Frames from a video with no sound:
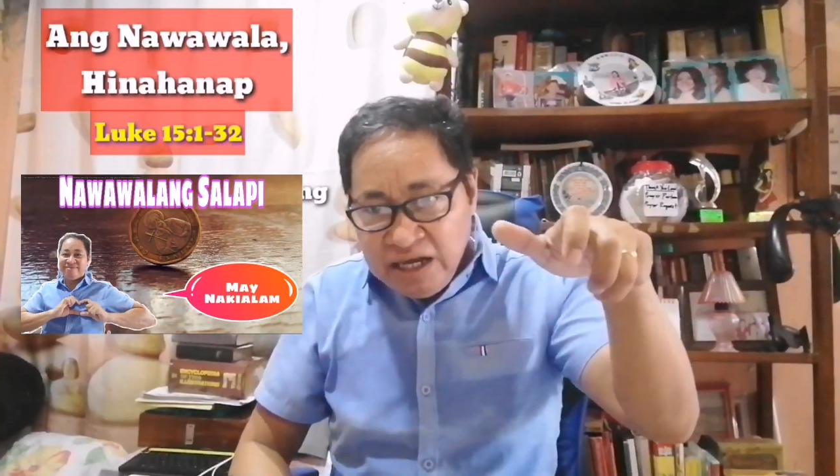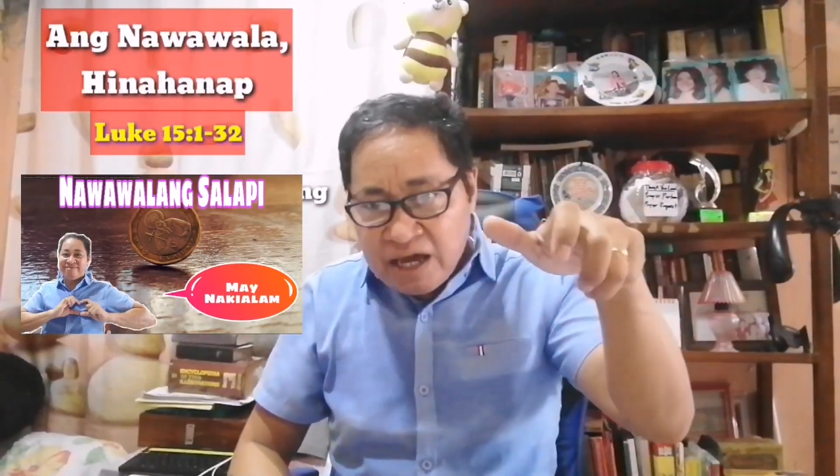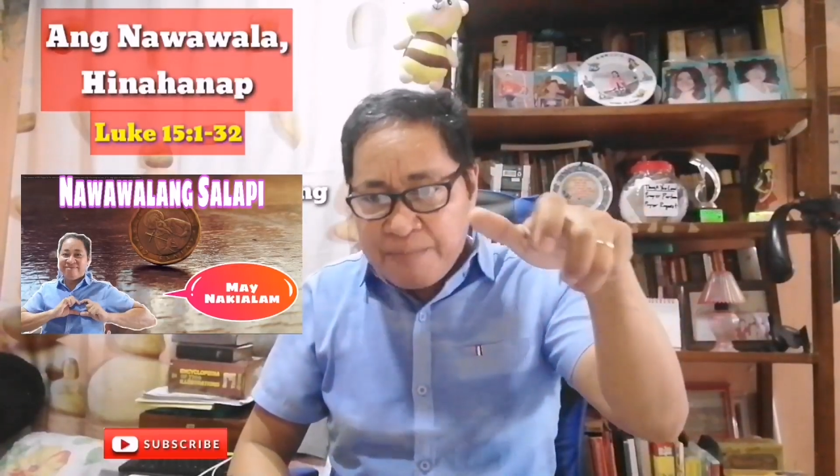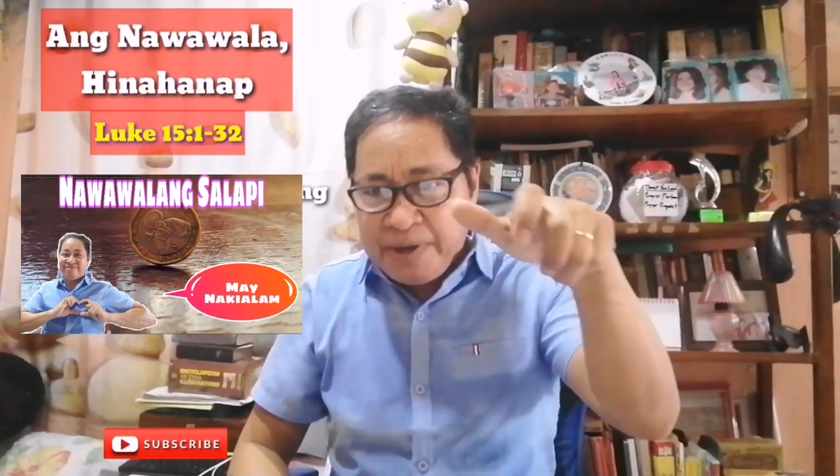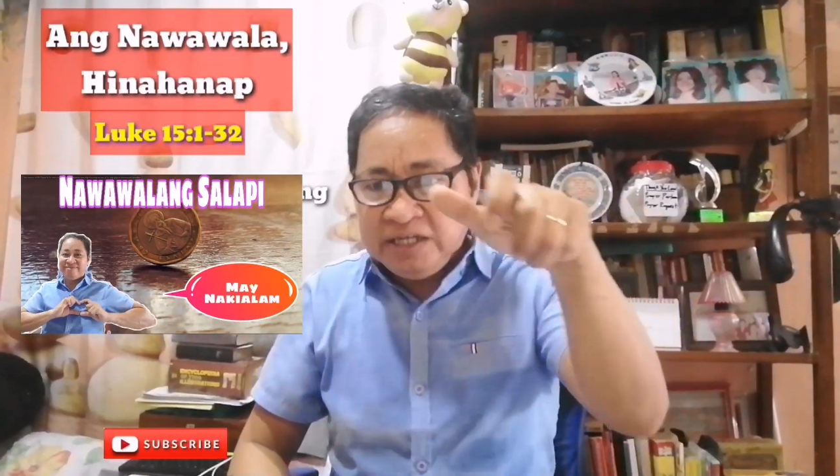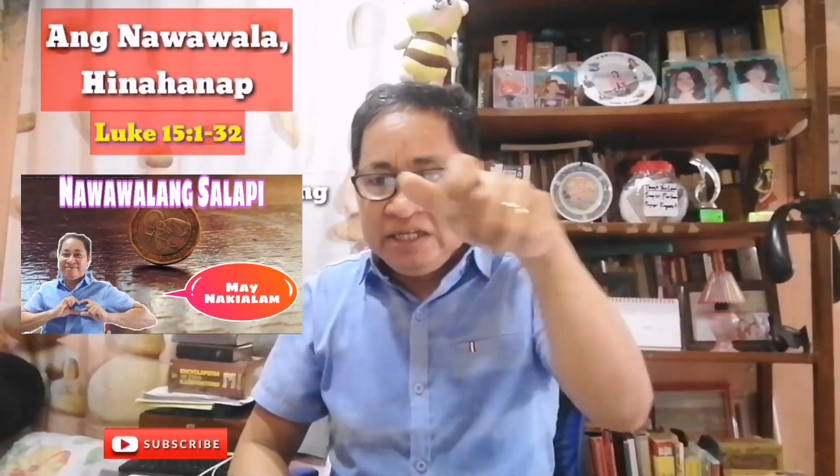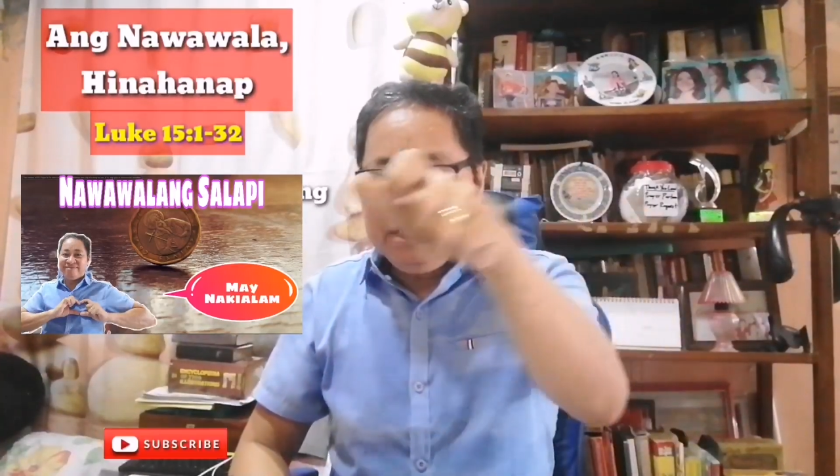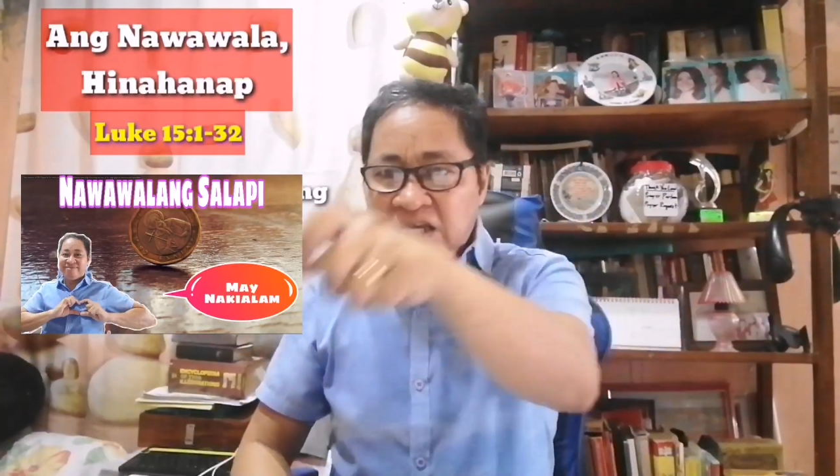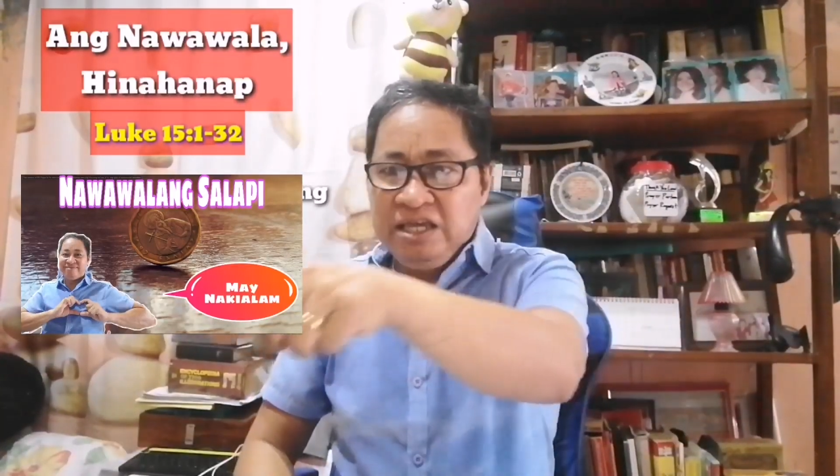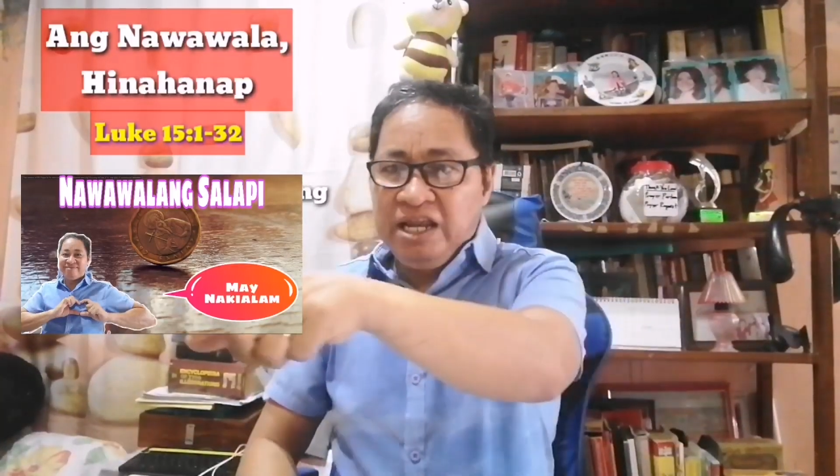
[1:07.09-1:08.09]

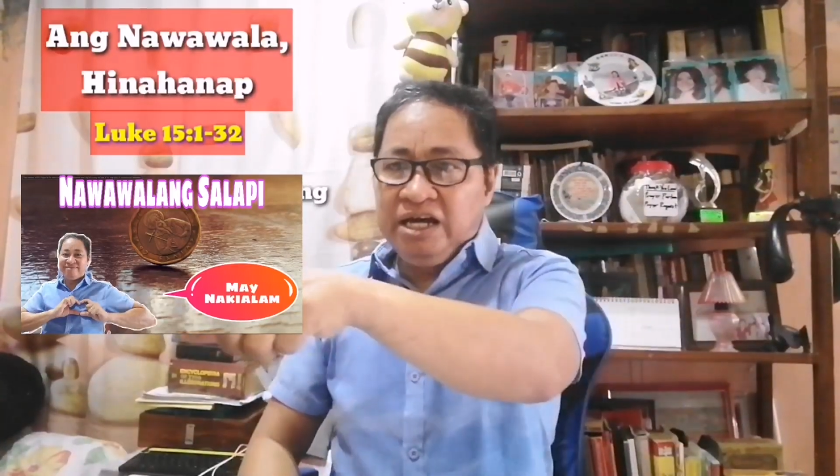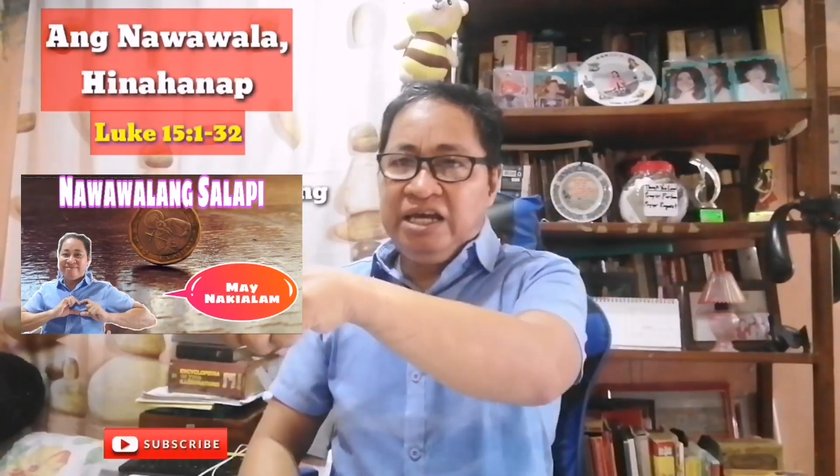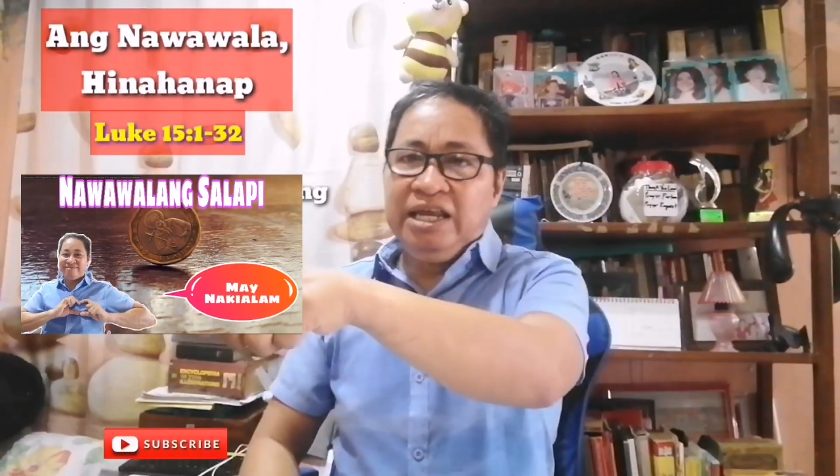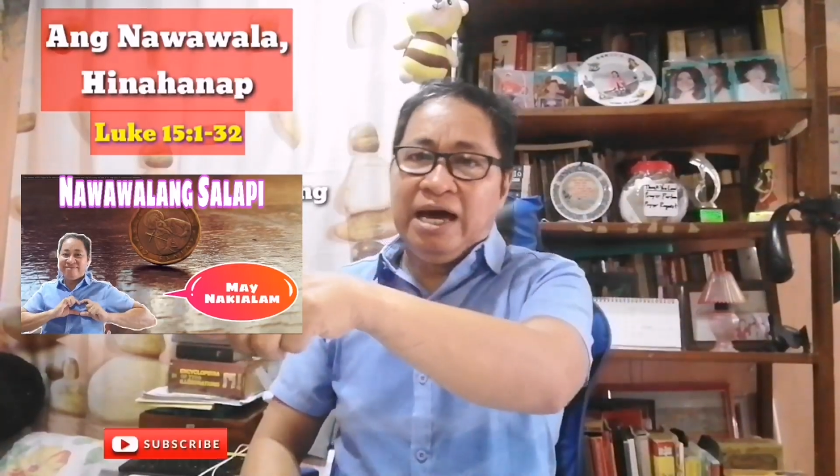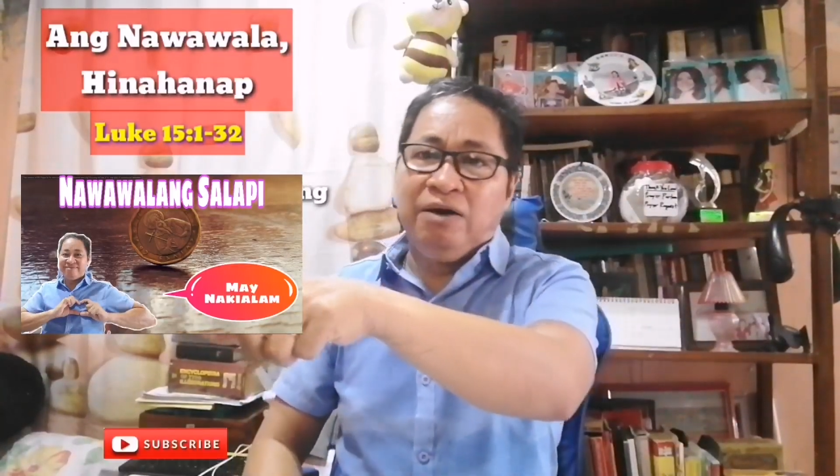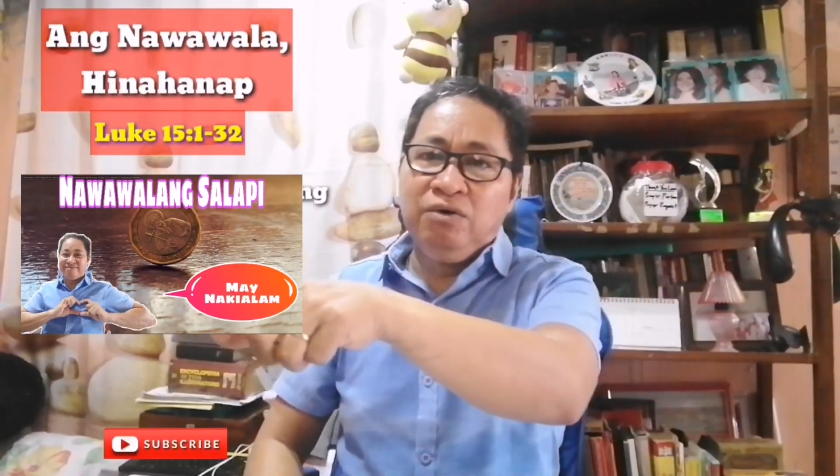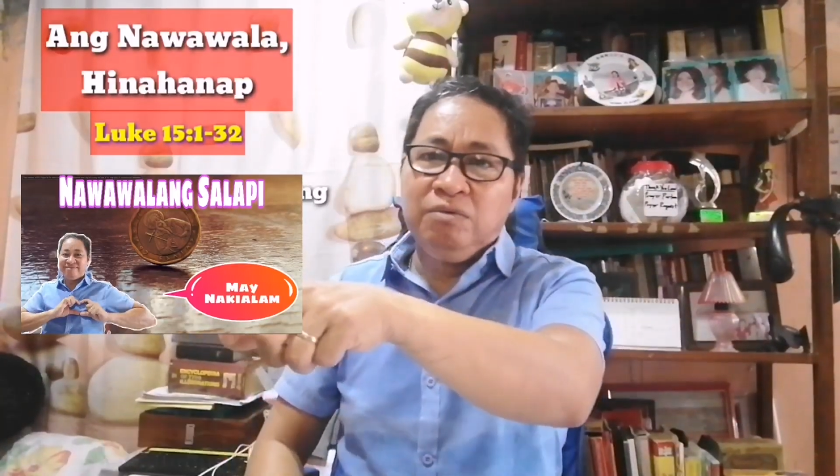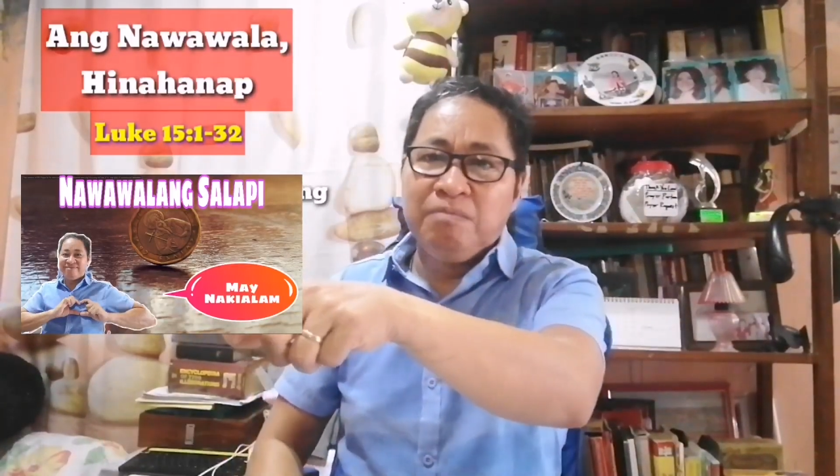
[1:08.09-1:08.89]
nakapagsindi na ng ilaw,